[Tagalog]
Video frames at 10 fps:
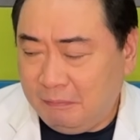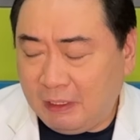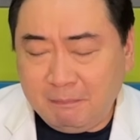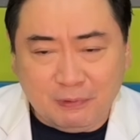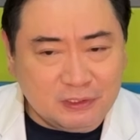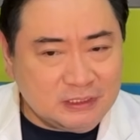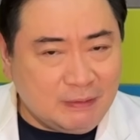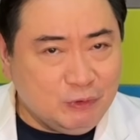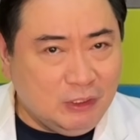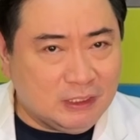baka first
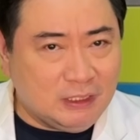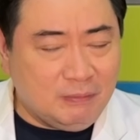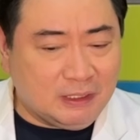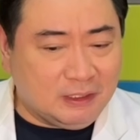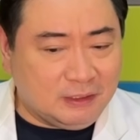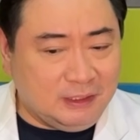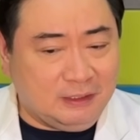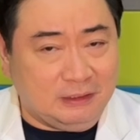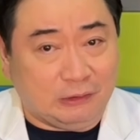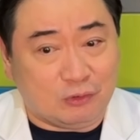time nyo lang na
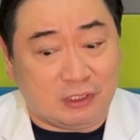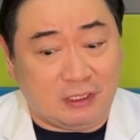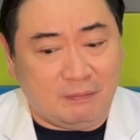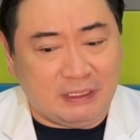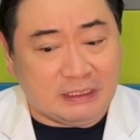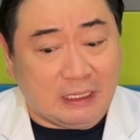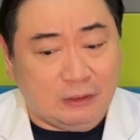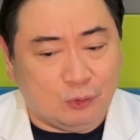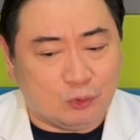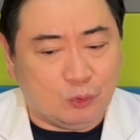maririnig dito sa Gabay sa
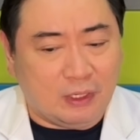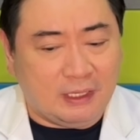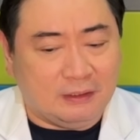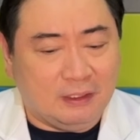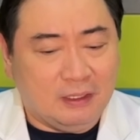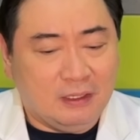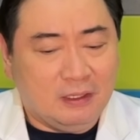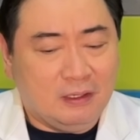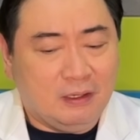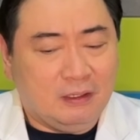Kalusugan.
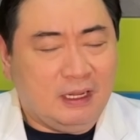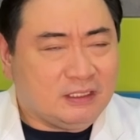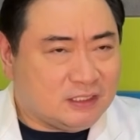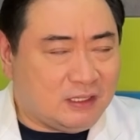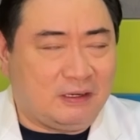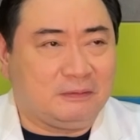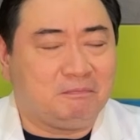Let's start.